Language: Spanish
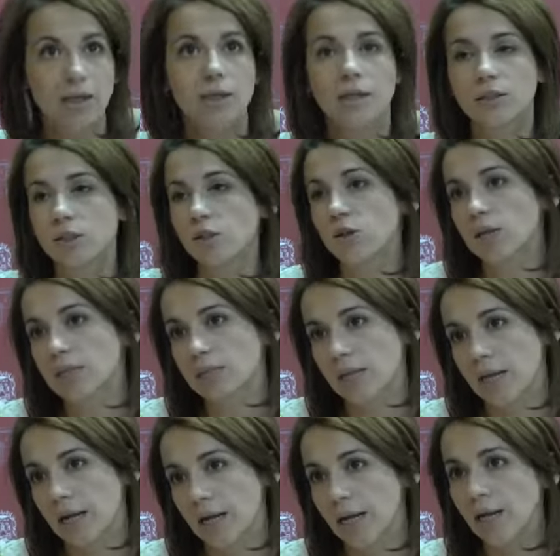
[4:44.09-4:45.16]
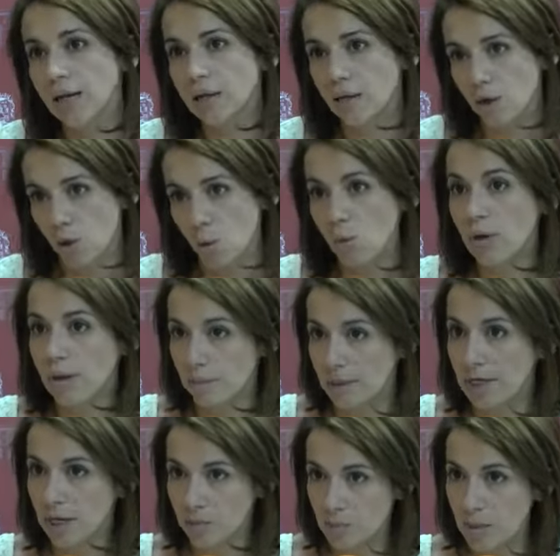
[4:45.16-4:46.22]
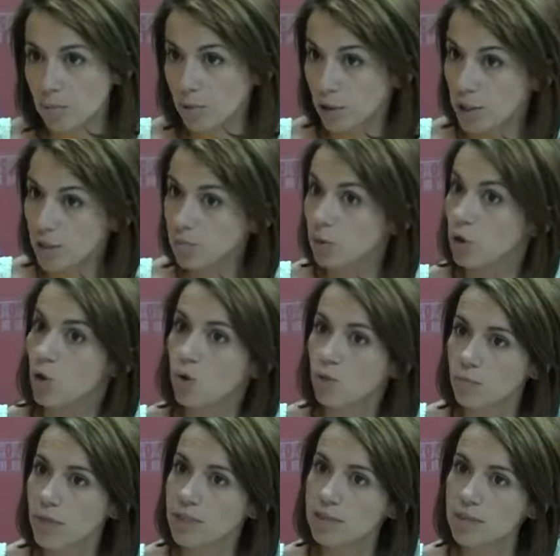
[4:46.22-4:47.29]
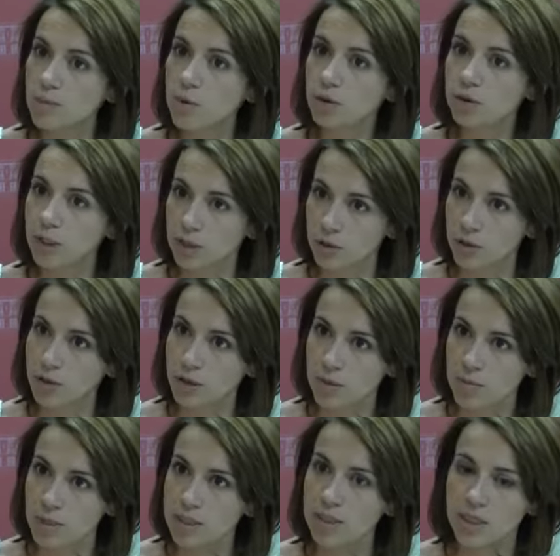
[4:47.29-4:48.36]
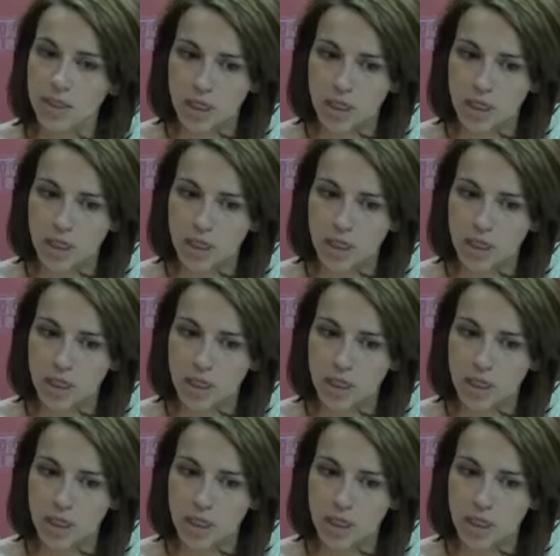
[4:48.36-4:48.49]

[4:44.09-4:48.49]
sino que se haga una vez al mes, por ejemplo, con un máximo de 12 meses.